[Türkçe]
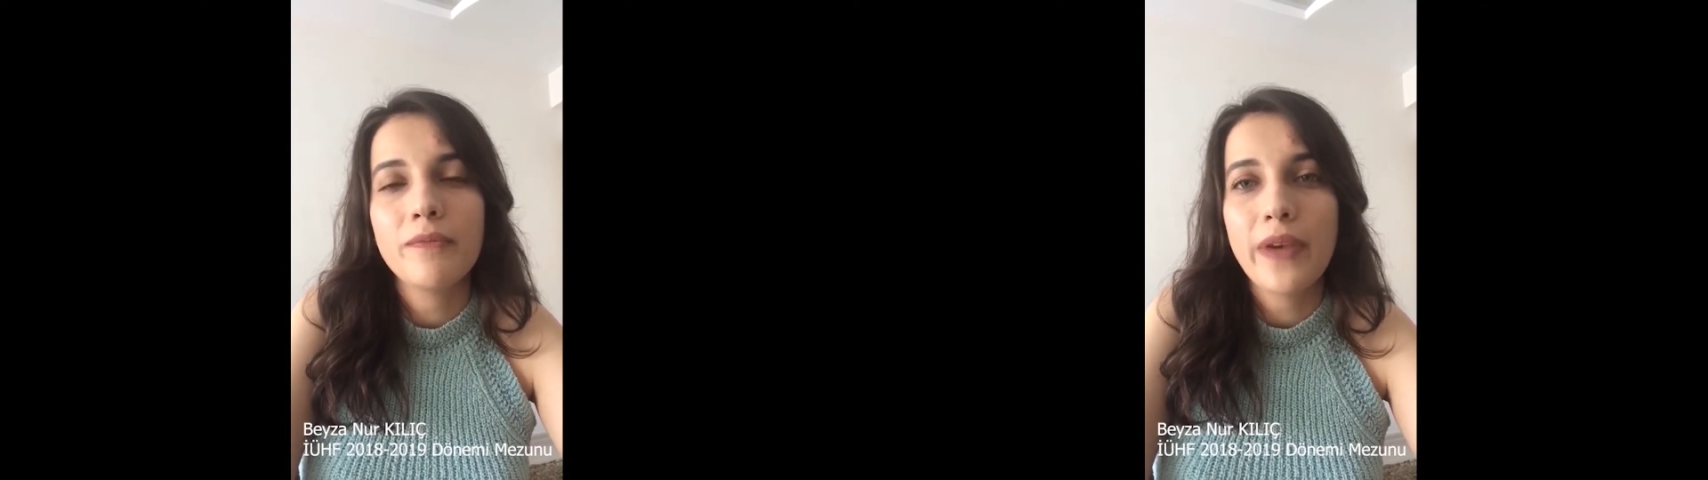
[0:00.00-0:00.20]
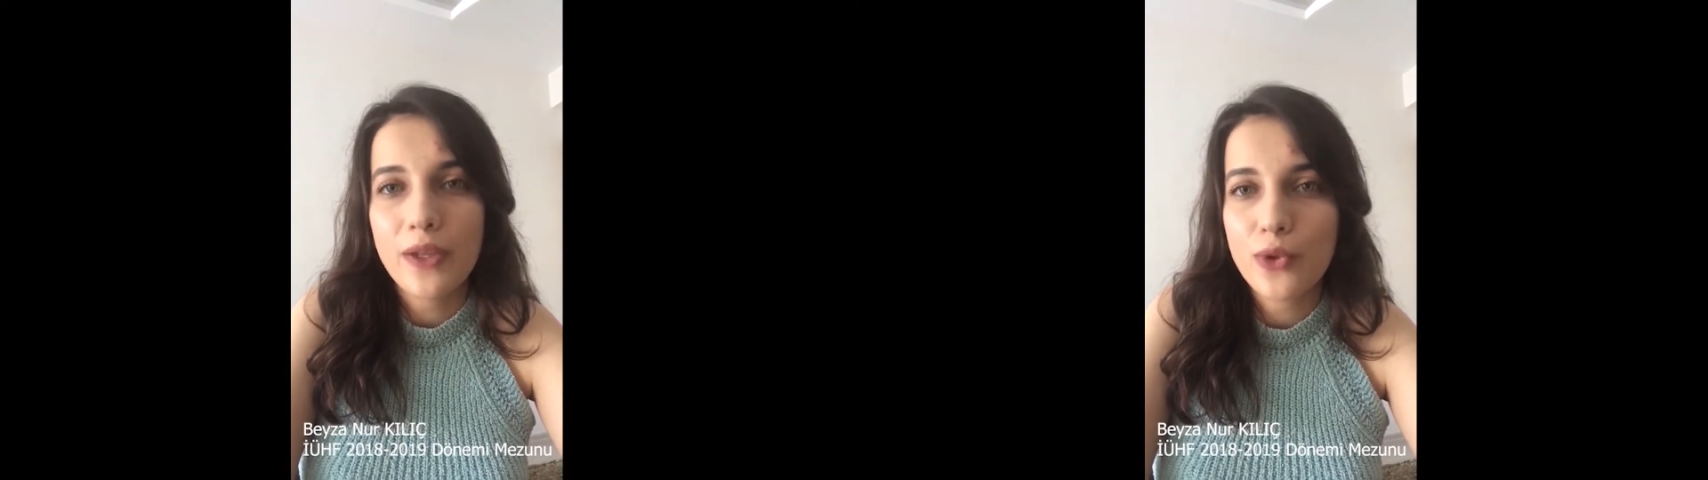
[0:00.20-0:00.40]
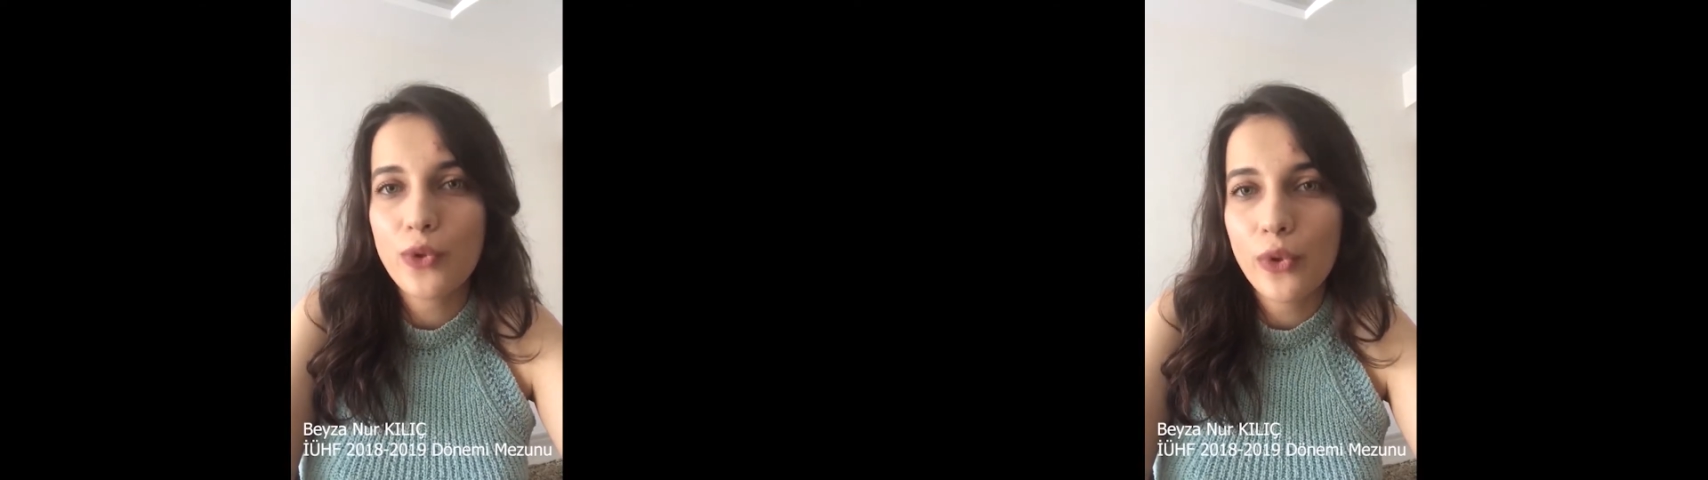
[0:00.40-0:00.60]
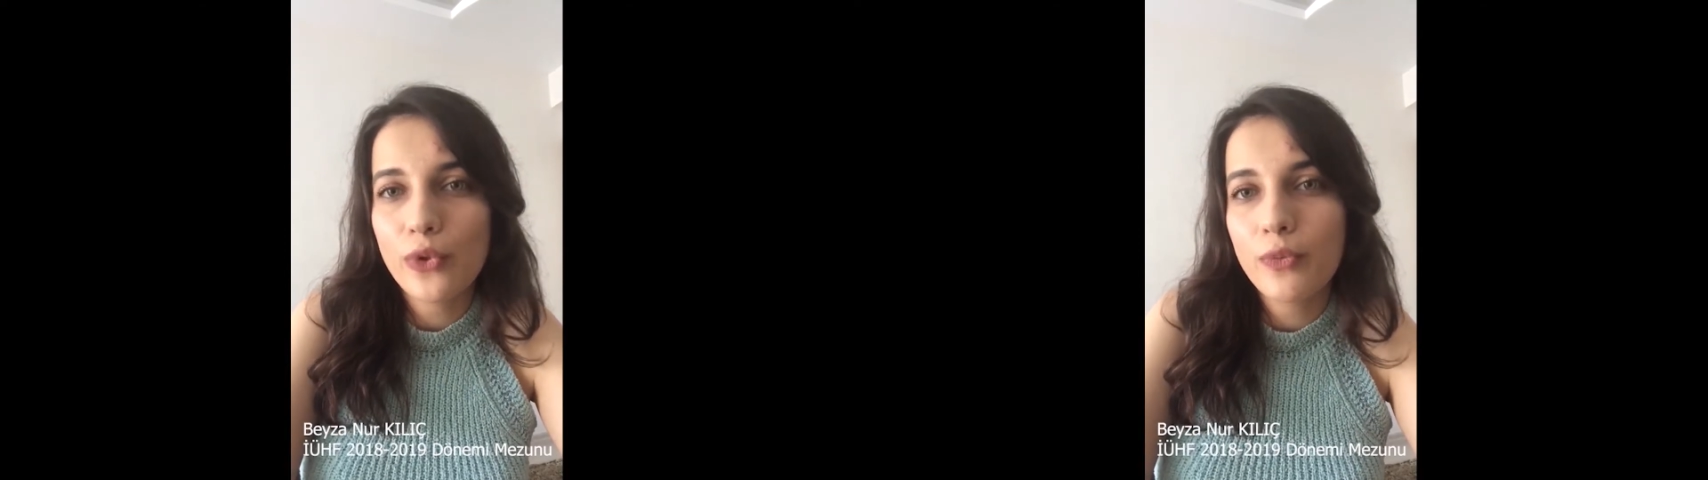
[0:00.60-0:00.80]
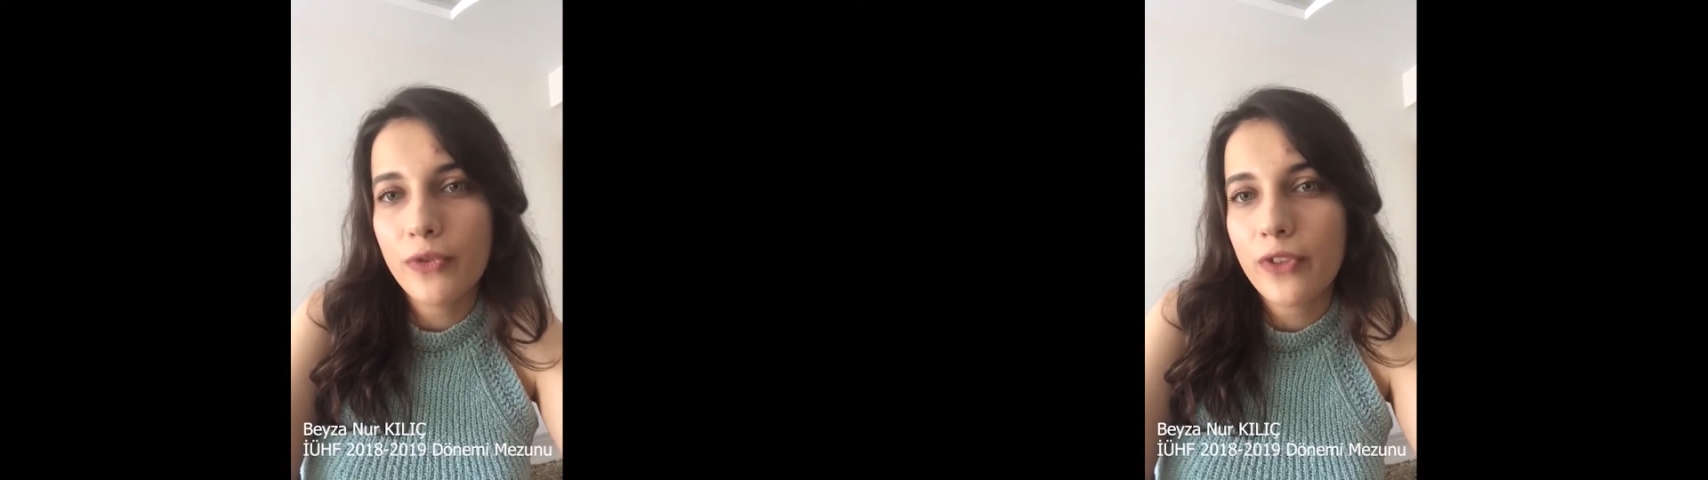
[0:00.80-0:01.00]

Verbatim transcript: mezun olduğu bir